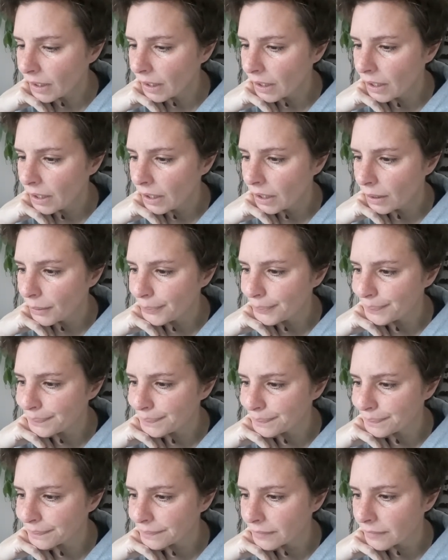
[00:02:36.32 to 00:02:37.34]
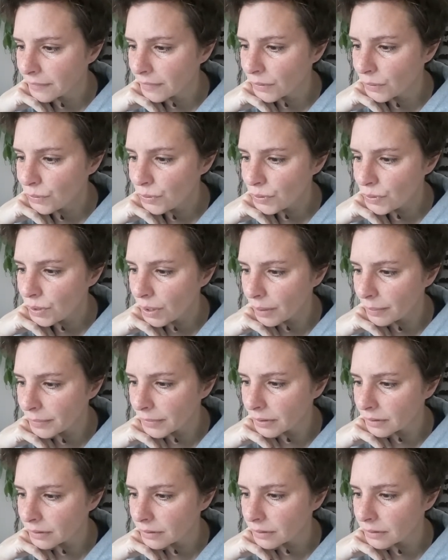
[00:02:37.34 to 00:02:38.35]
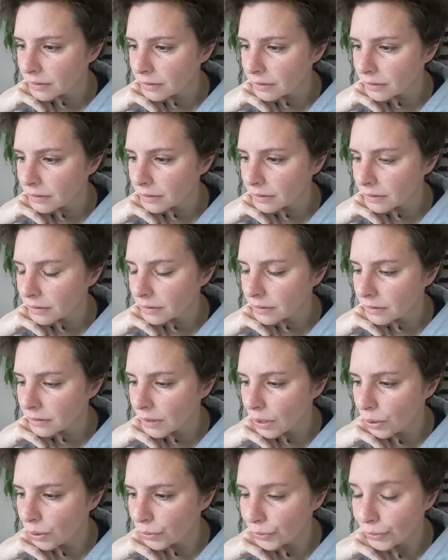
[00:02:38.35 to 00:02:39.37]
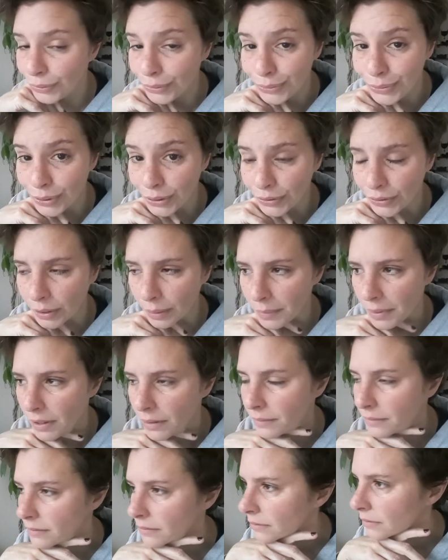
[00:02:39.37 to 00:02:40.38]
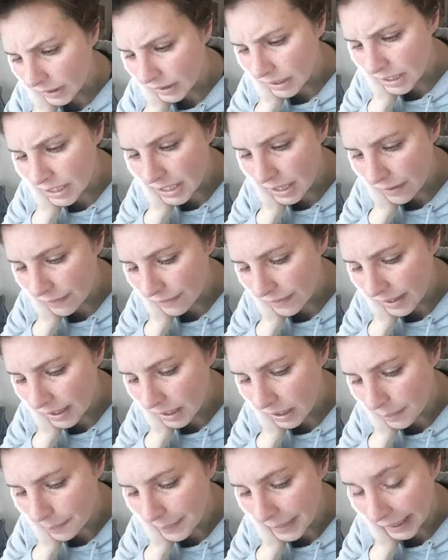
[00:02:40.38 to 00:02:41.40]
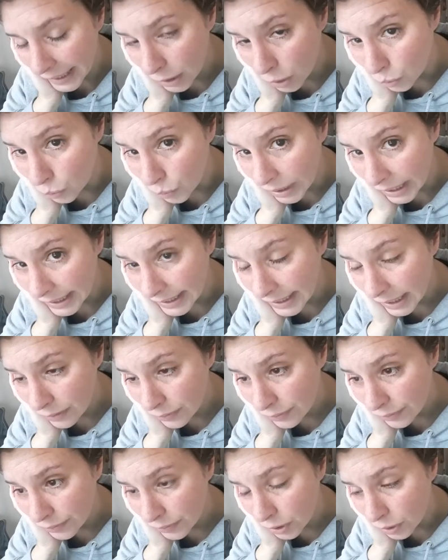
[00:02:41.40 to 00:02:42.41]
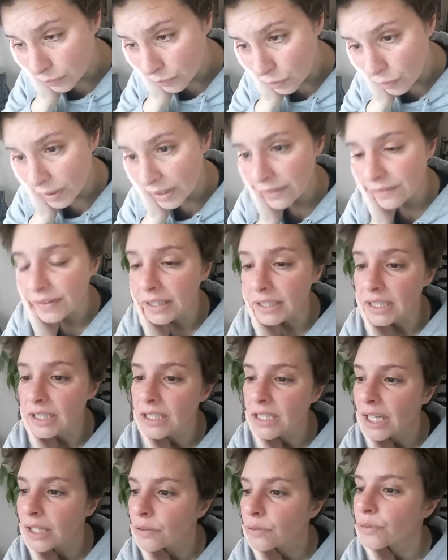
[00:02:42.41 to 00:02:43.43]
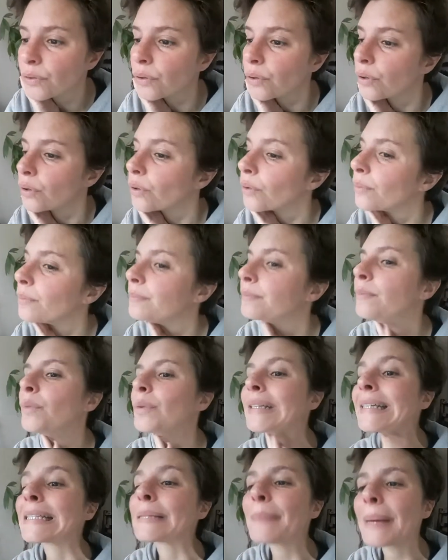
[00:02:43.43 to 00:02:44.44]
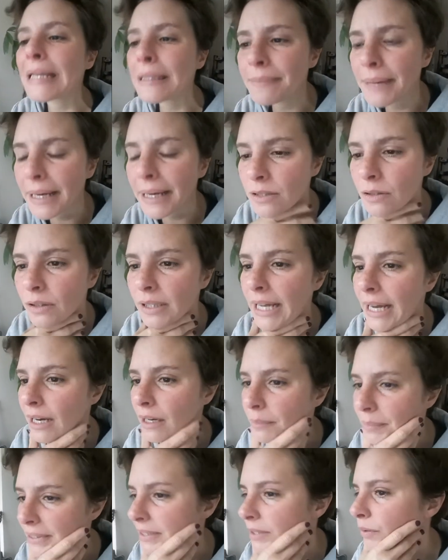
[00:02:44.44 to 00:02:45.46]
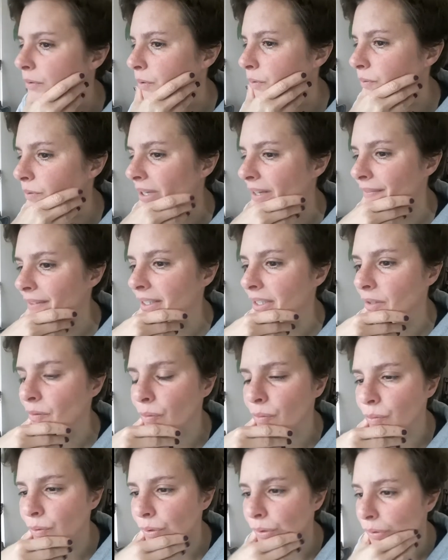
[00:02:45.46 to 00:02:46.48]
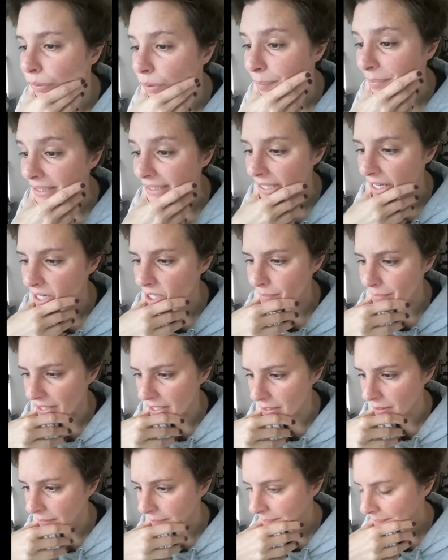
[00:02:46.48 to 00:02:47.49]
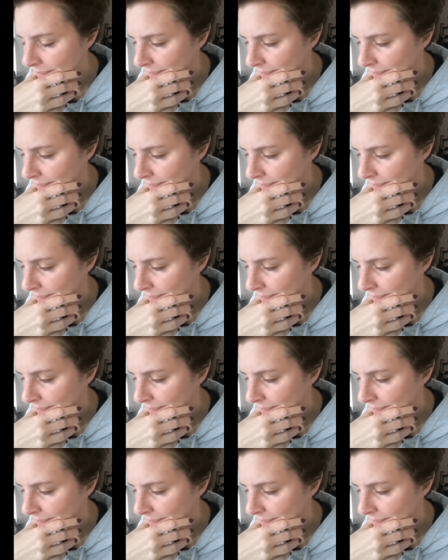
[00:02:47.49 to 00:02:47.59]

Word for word: nous sommes le 2 octobre j'avais un mail de la CAF comme quoi il fallait que j'aille sur euh, mon espace personnel parce qu'il y avait des trucs, euh, un message, machin.